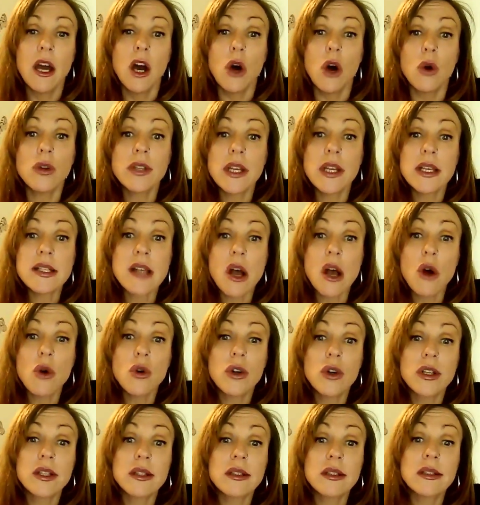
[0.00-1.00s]
Und dass
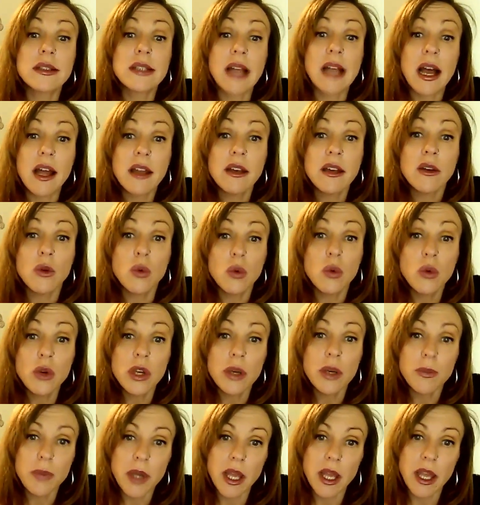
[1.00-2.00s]
auch dann
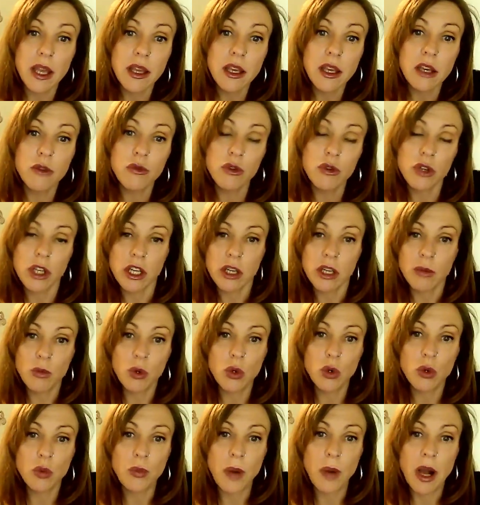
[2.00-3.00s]
unabhängig von einem
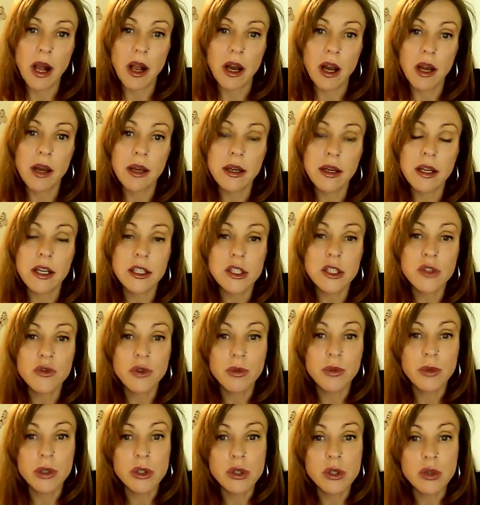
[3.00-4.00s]
globalen
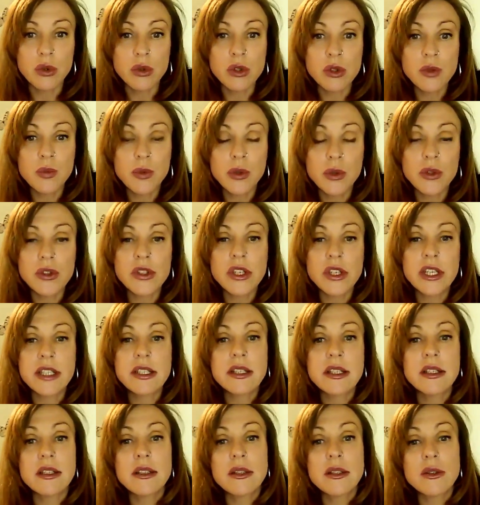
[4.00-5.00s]

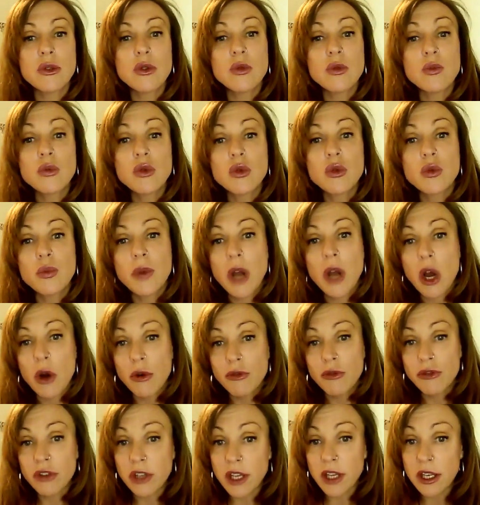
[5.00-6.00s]
Transformationsprozess diese Symptome
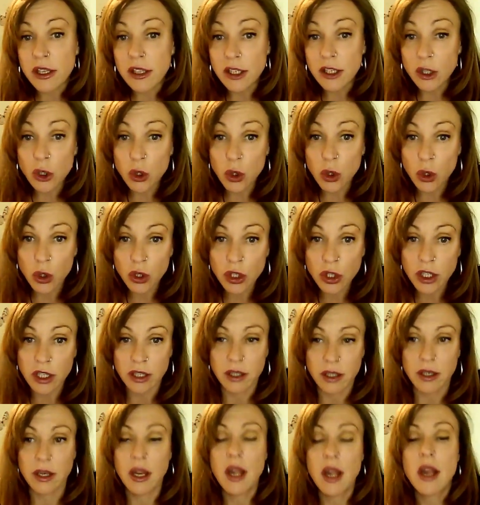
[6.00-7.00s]
auftreten
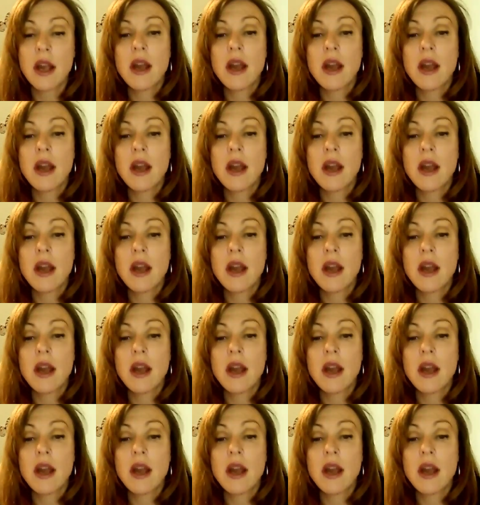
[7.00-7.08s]
können.